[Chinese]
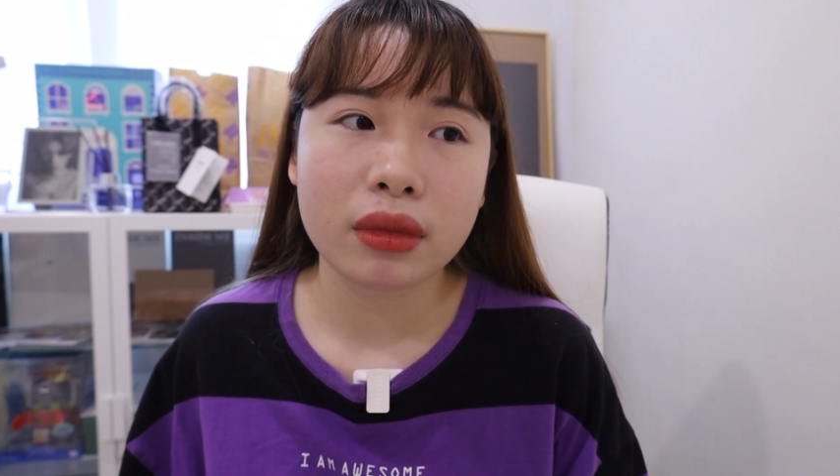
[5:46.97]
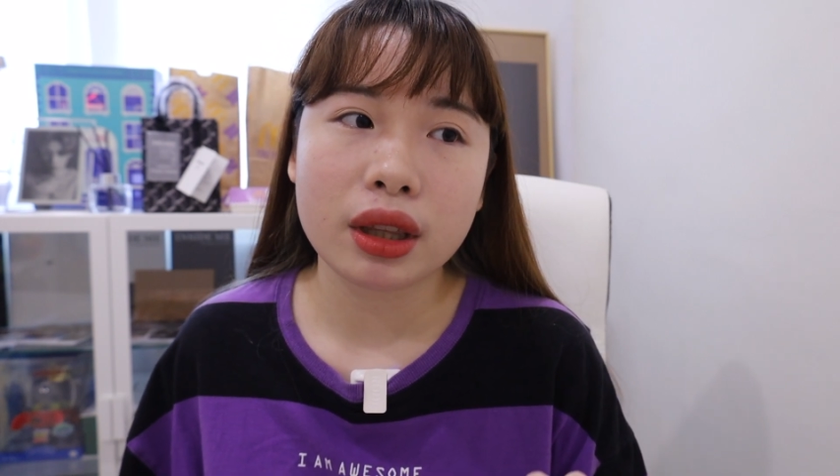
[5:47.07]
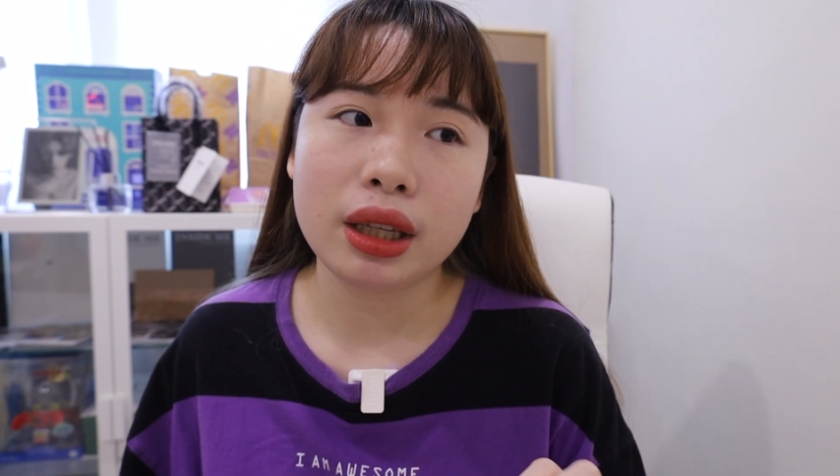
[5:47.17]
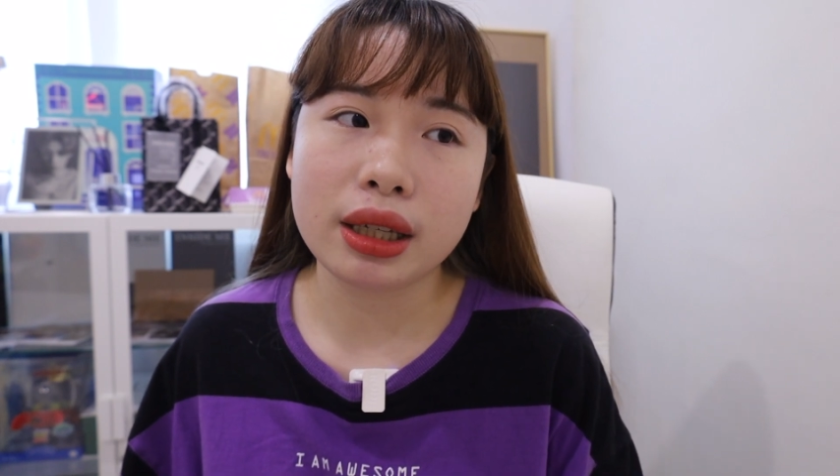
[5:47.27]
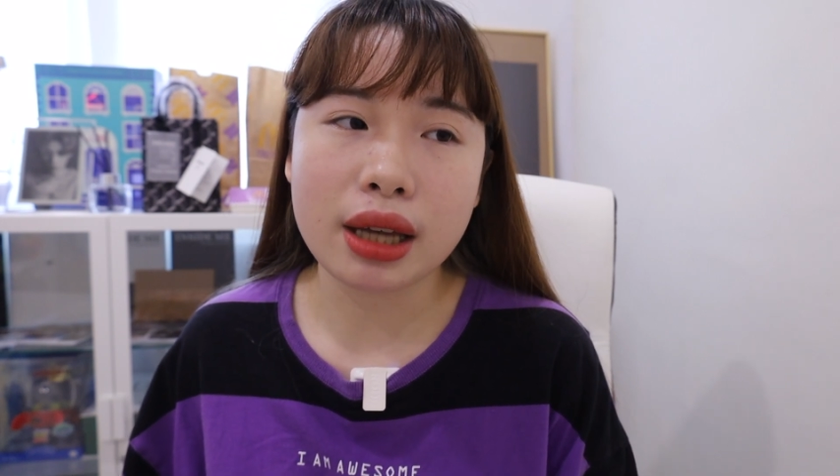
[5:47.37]

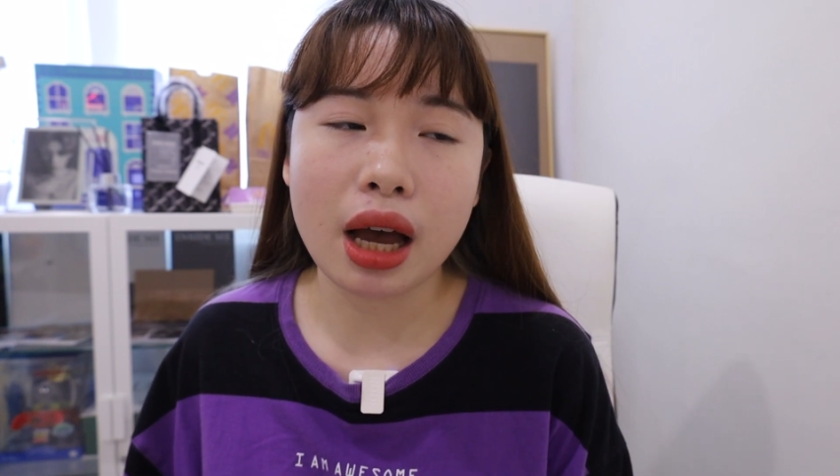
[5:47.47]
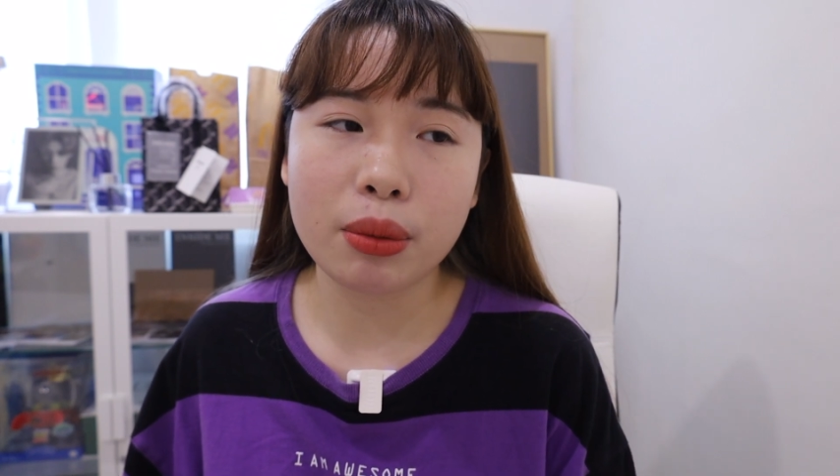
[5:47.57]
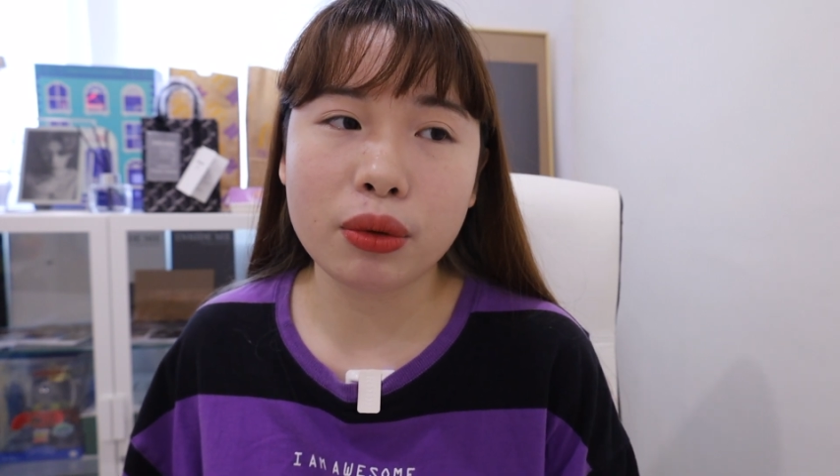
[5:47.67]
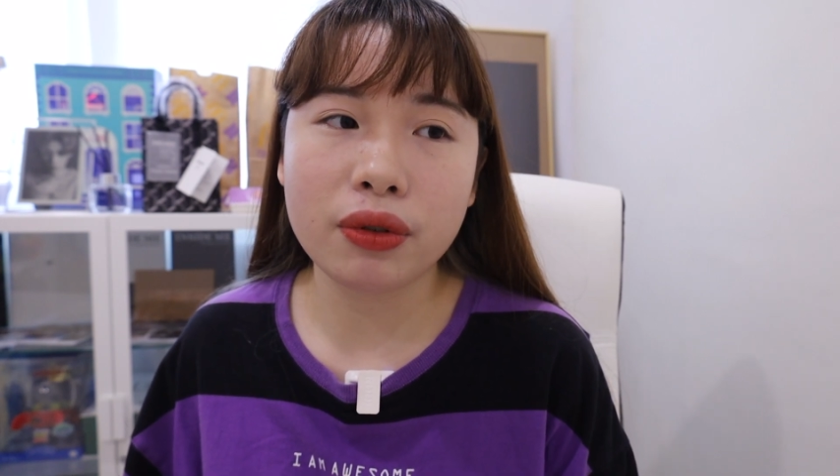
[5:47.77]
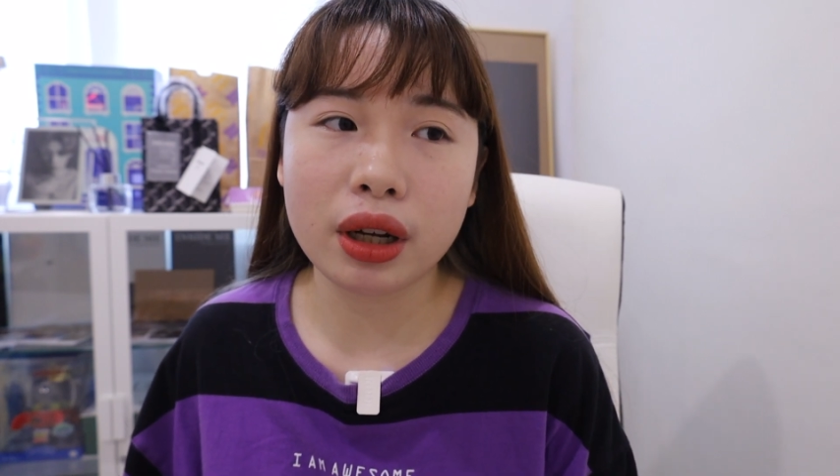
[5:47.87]
题材
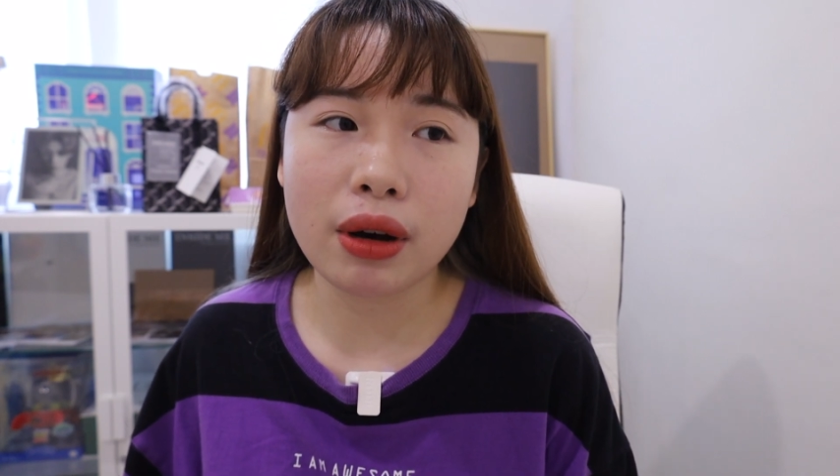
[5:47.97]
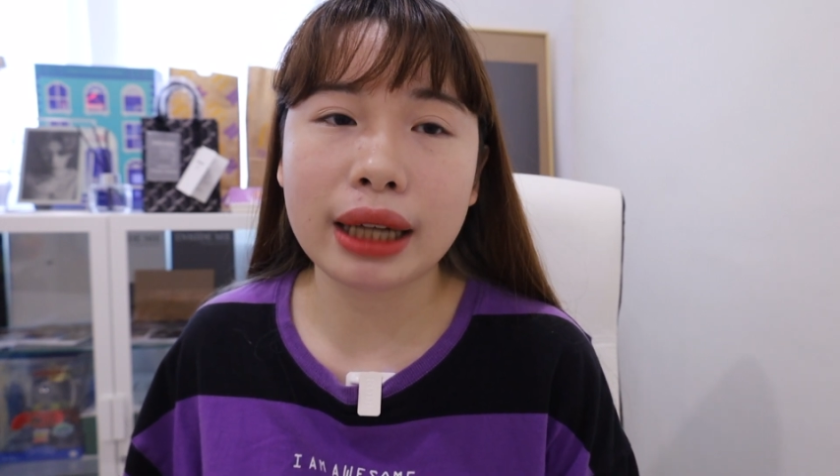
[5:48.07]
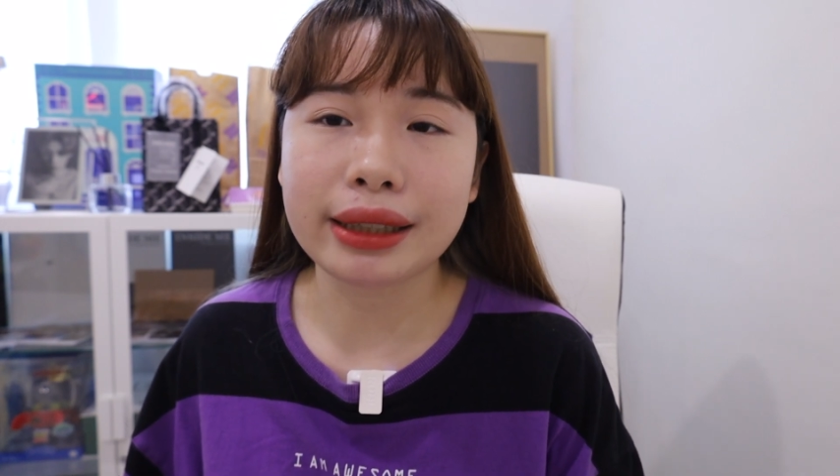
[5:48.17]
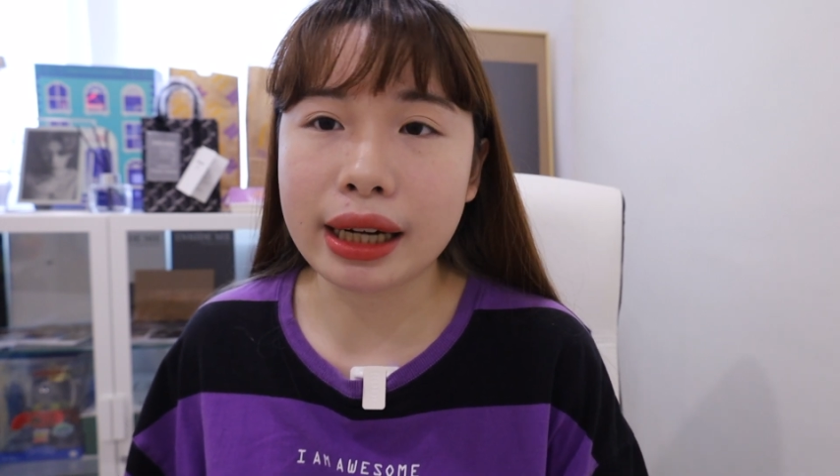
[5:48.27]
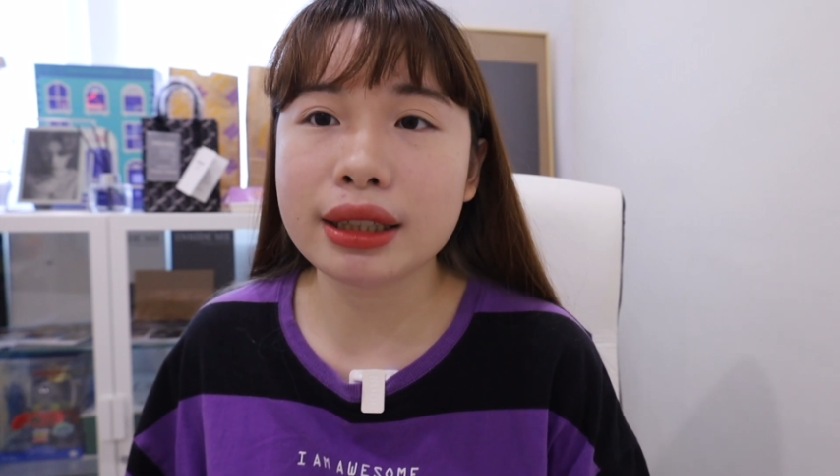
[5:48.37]
部分的话，
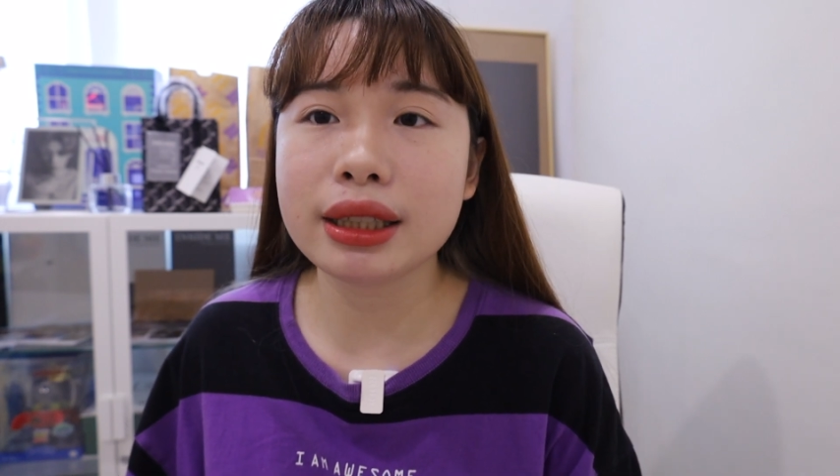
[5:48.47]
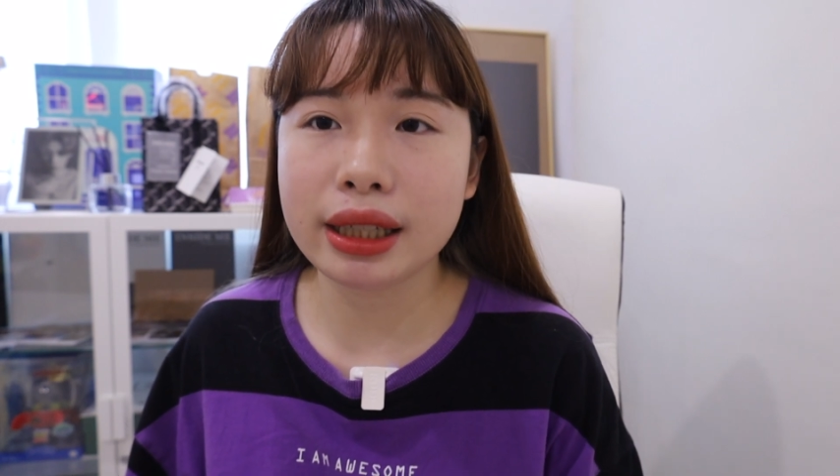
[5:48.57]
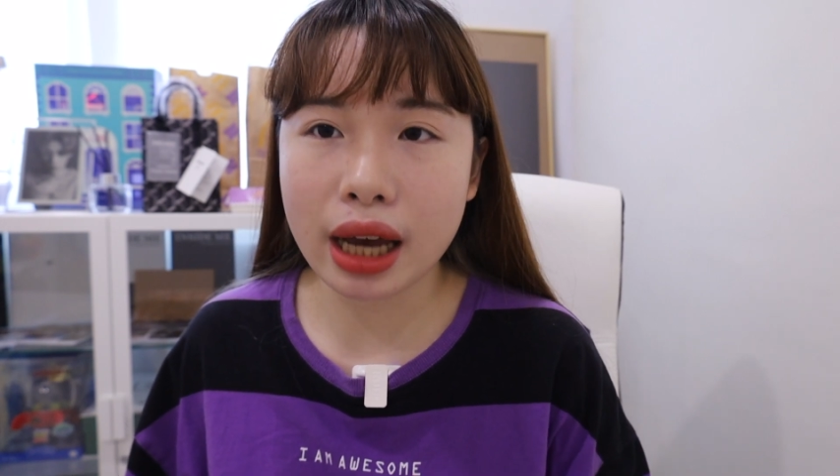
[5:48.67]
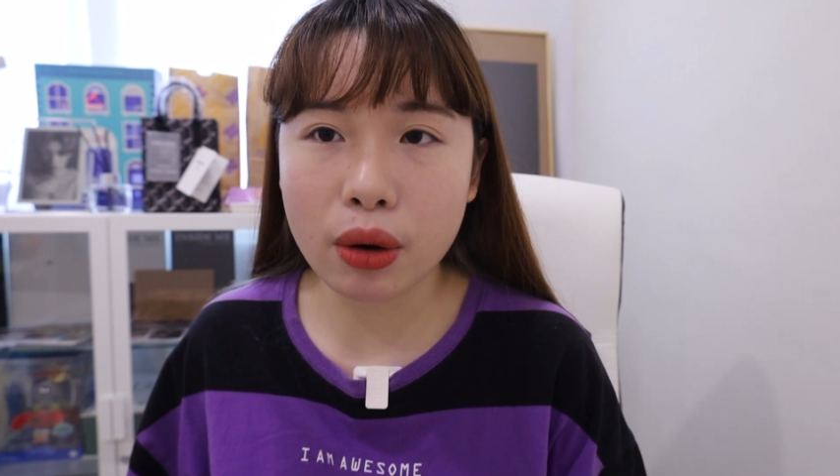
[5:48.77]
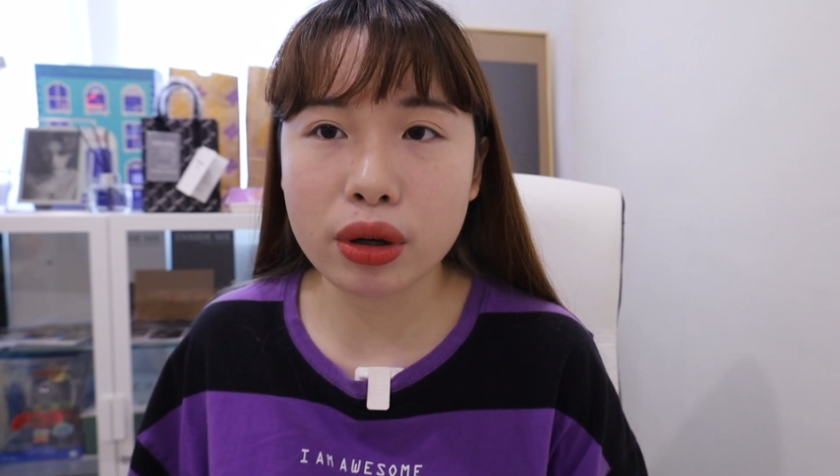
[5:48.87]
宅日记一
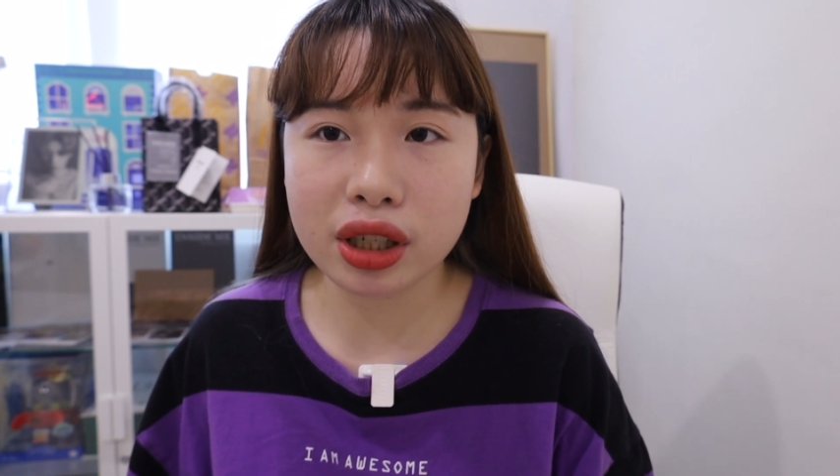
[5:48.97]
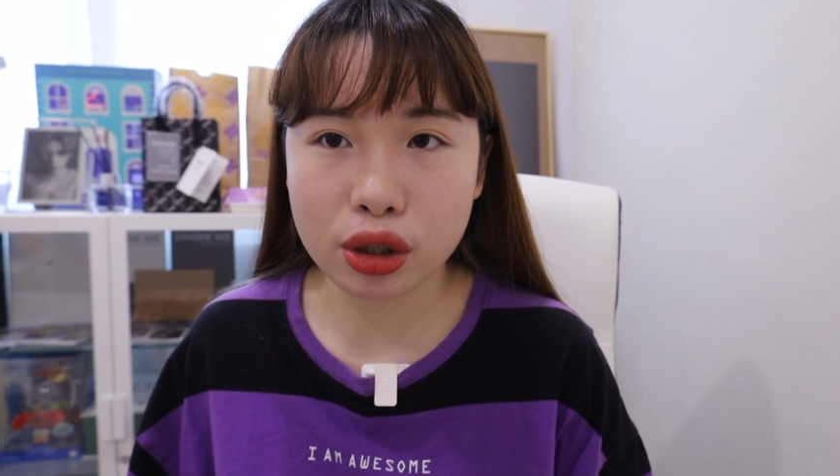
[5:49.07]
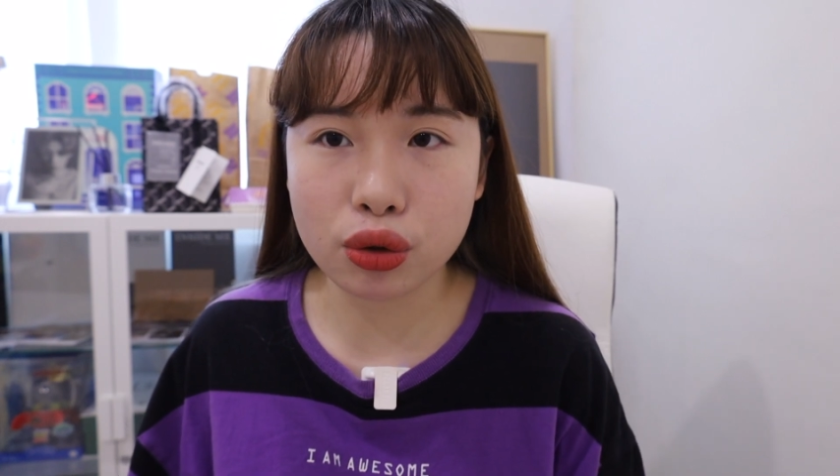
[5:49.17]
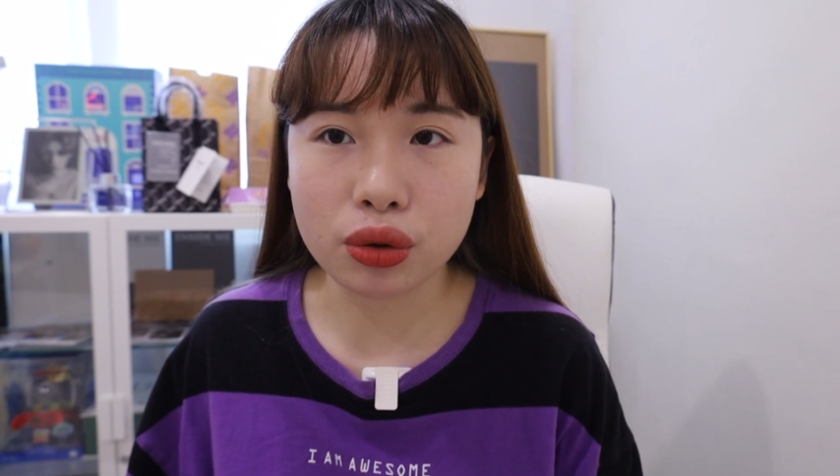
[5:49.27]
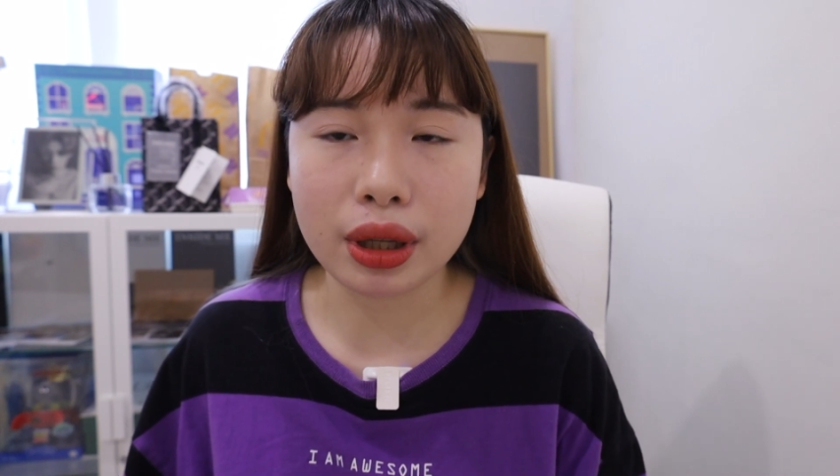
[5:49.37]
样会继续，